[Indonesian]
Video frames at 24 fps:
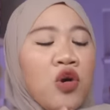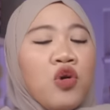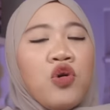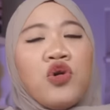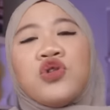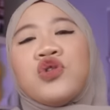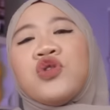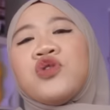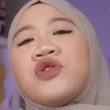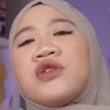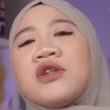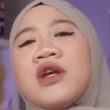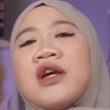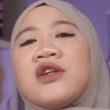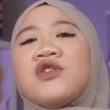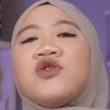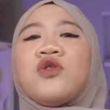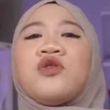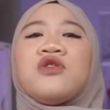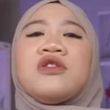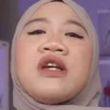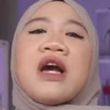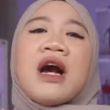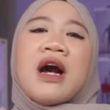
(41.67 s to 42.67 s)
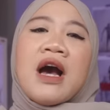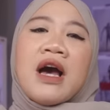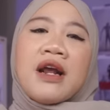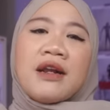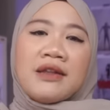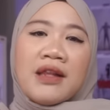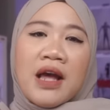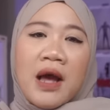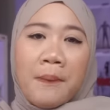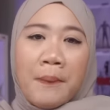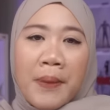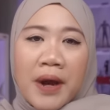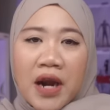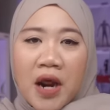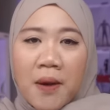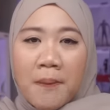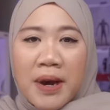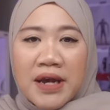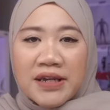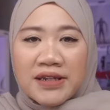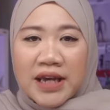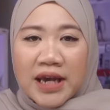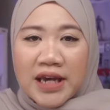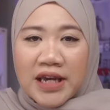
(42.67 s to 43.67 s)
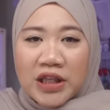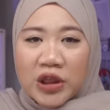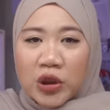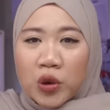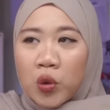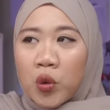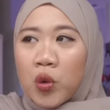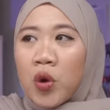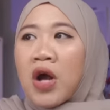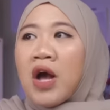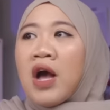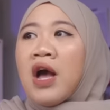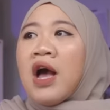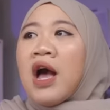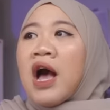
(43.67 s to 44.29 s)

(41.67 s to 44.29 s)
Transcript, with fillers: khususnya Yogyakarta pada masa itu.